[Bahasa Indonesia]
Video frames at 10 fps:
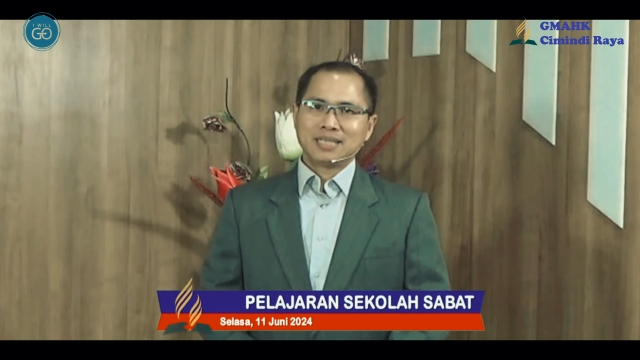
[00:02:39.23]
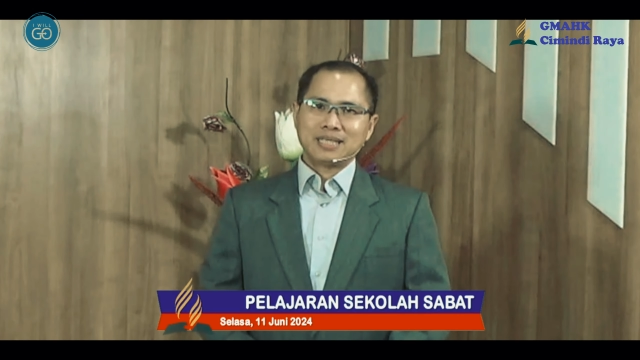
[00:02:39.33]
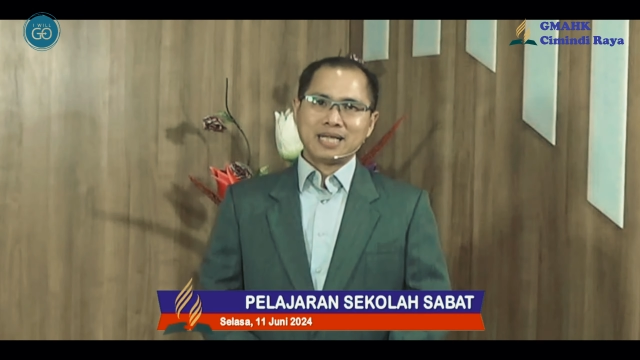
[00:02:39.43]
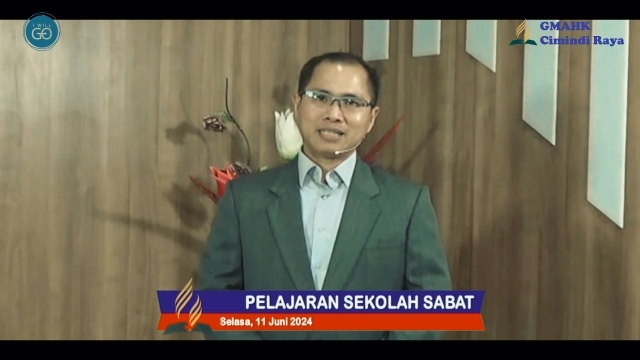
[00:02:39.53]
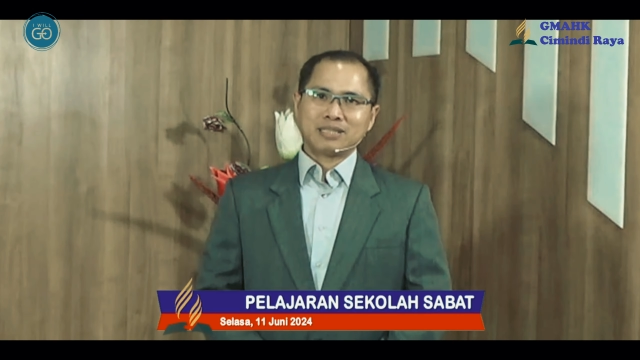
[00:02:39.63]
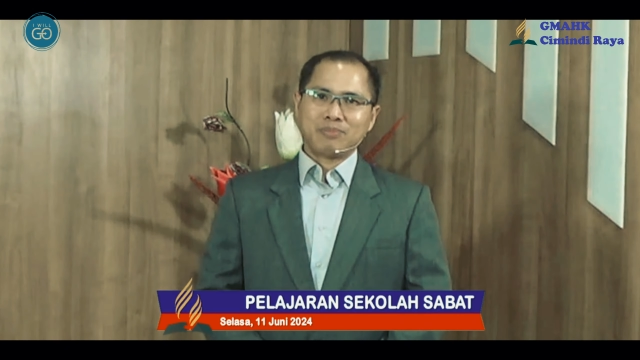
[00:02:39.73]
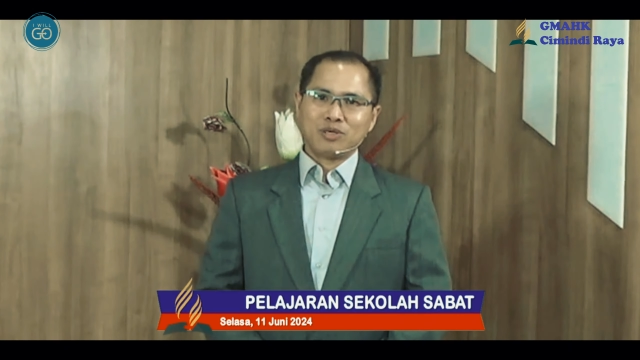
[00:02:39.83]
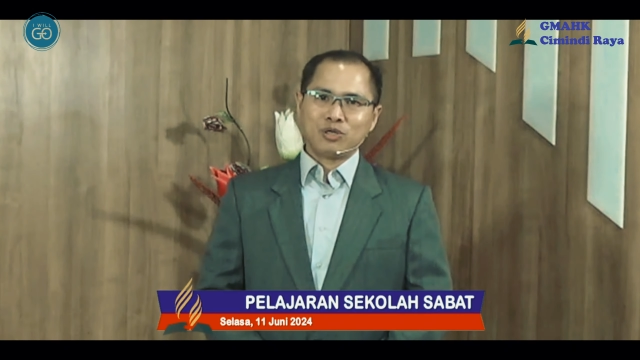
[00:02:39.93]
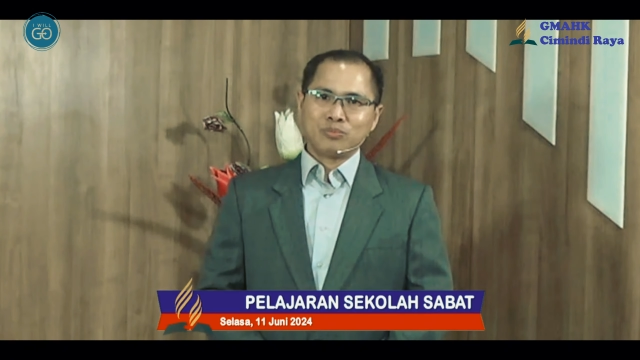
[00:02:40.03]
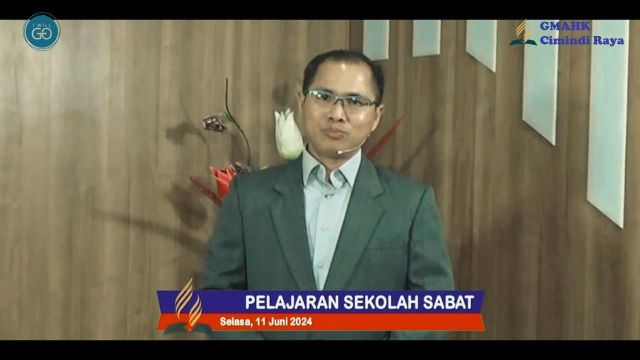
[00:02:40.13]
Dan
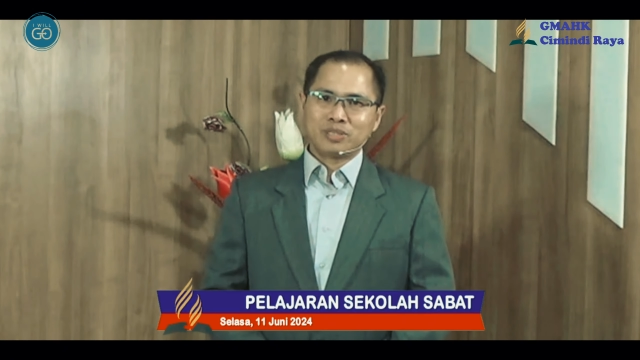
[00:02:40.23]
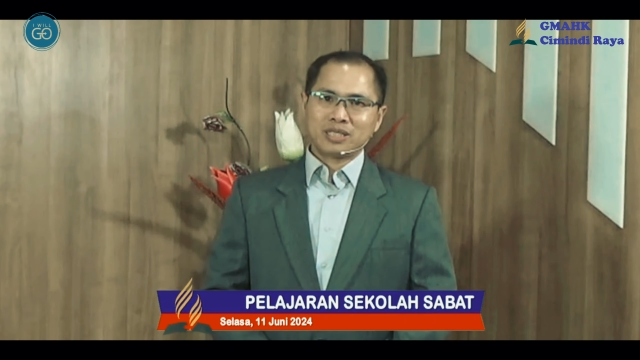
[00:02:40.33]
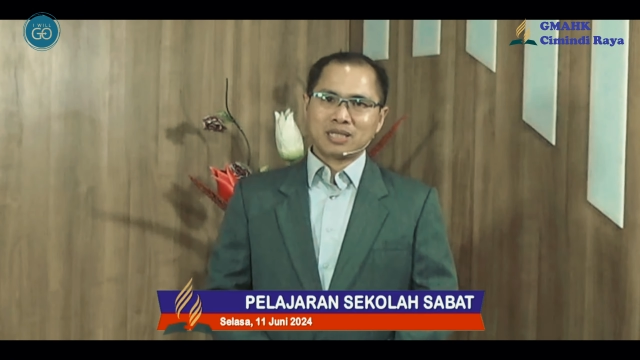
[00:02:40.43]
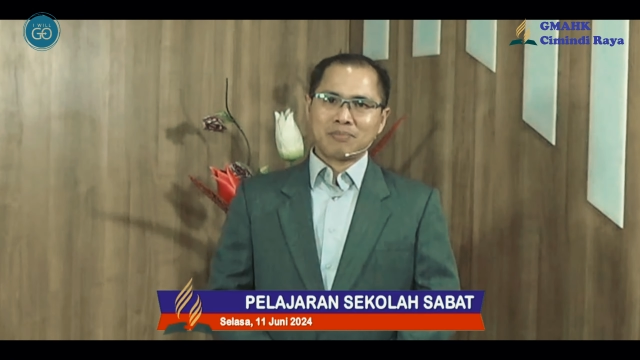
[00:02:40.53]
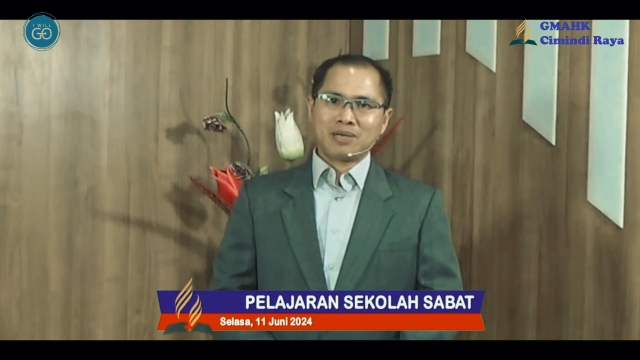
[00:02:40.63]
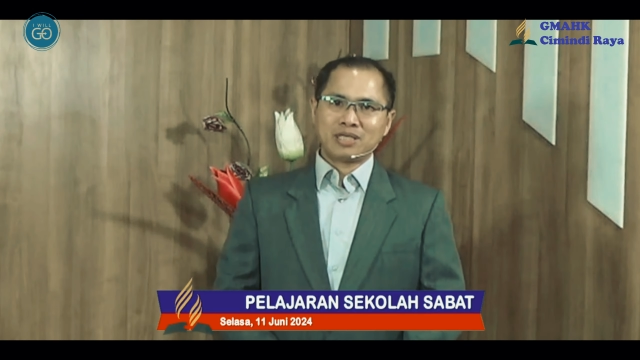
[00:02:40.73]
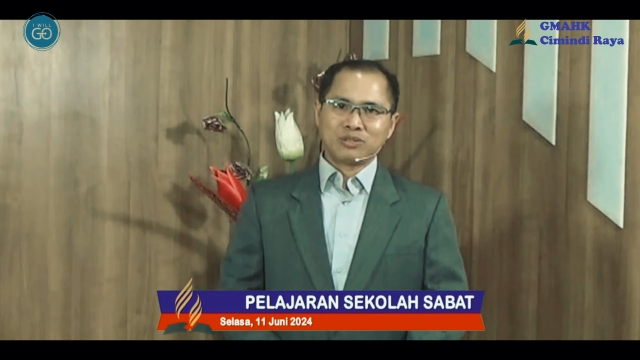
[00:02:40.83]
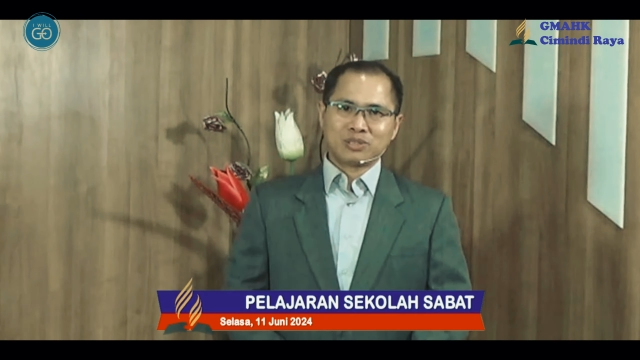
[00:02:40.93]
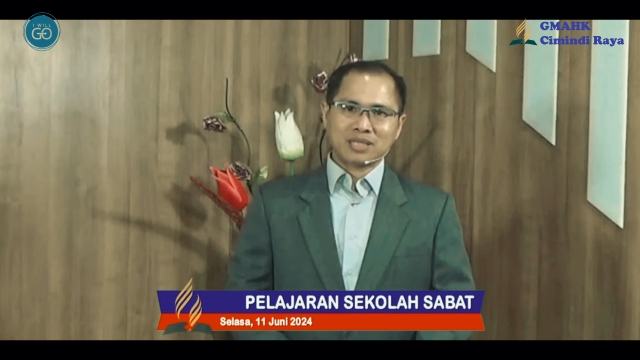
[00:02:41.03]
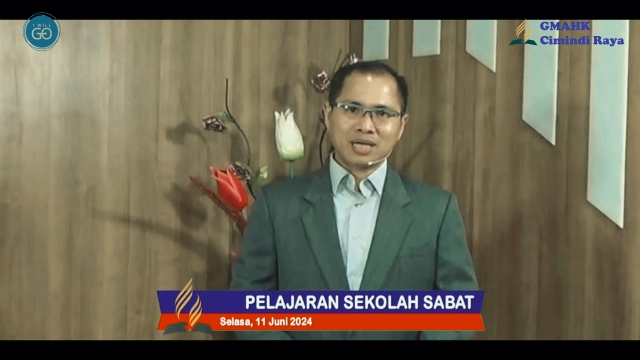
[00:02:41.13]
sebelum kita
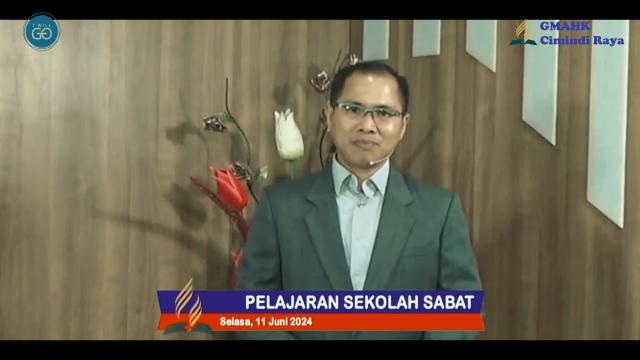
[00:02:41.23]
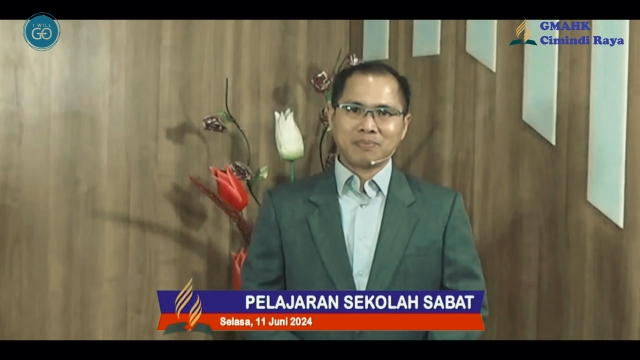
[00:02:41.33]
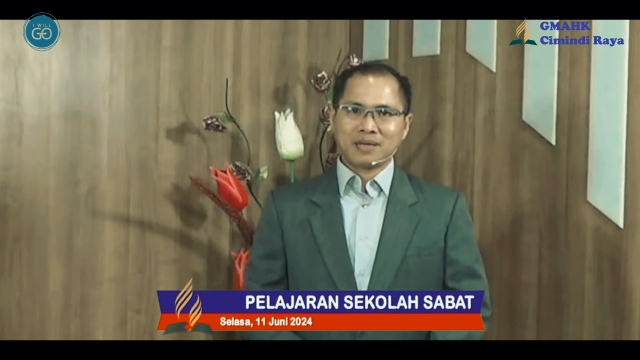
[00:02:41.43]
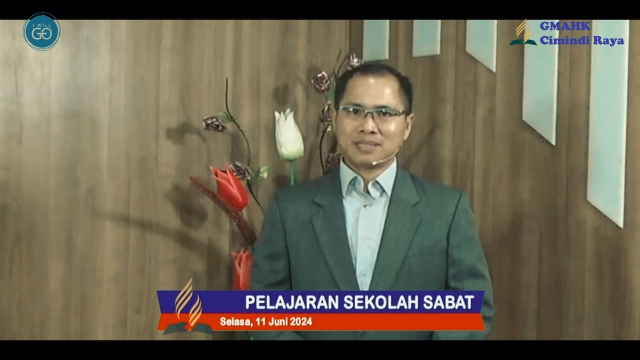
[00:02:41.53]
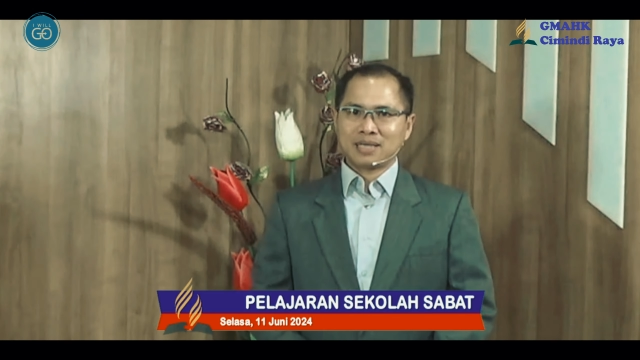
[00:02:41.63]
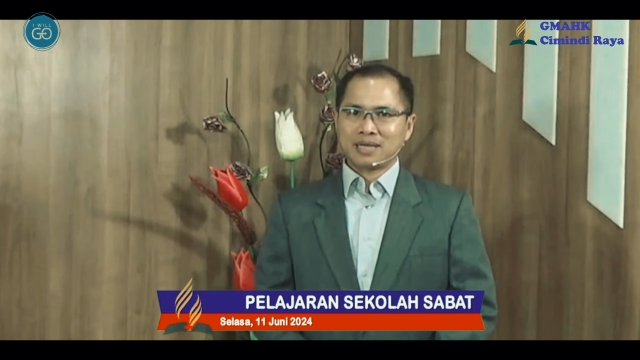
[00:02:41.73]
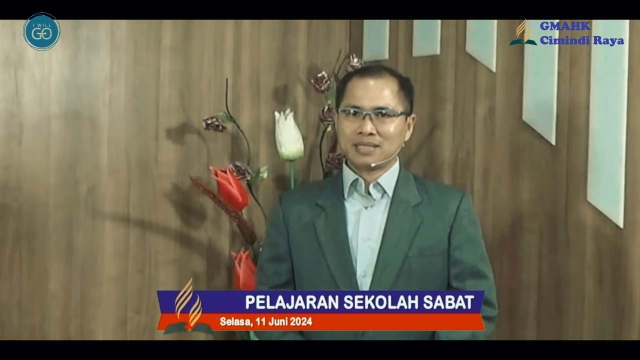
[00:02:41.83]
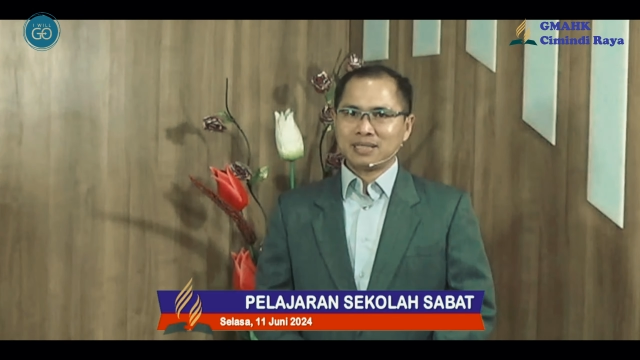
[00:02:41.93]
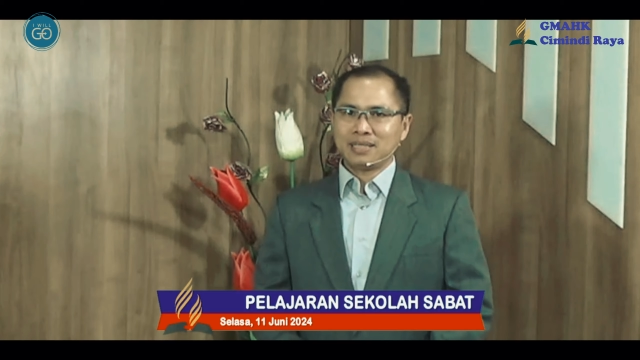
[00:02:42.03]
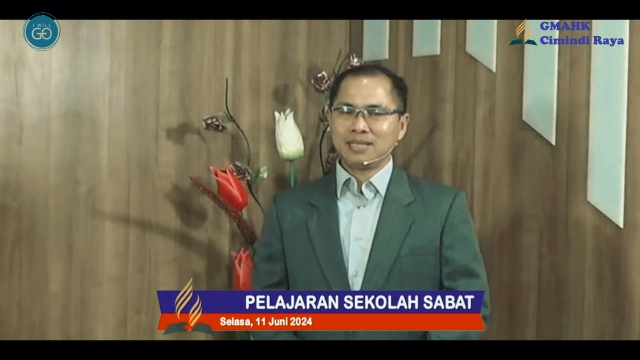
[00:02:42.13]
melanjutkan pelajaran
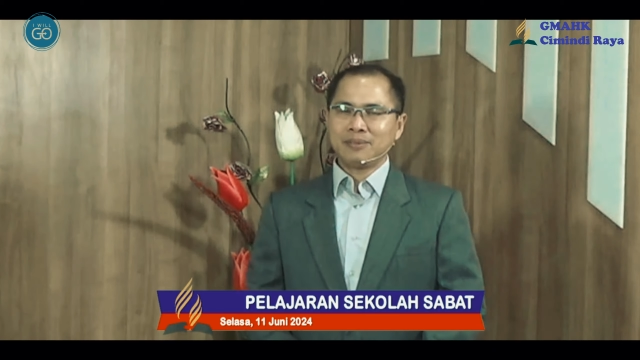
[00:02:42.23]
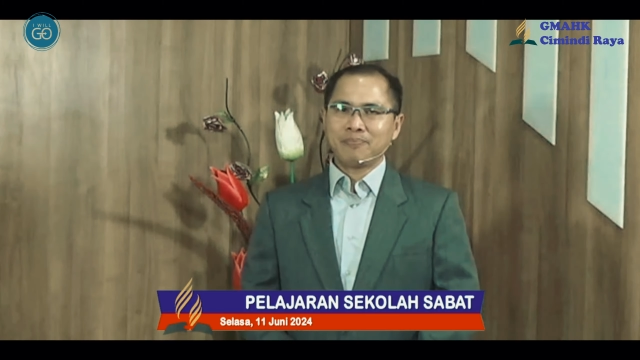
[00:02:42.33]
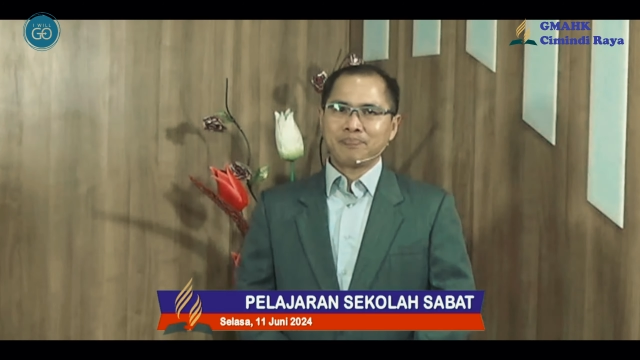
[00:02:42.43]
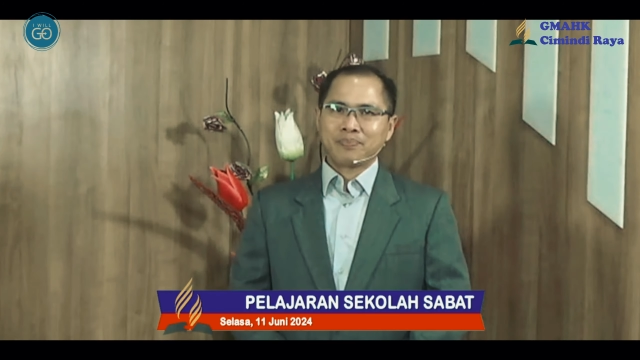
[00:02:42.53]
ini,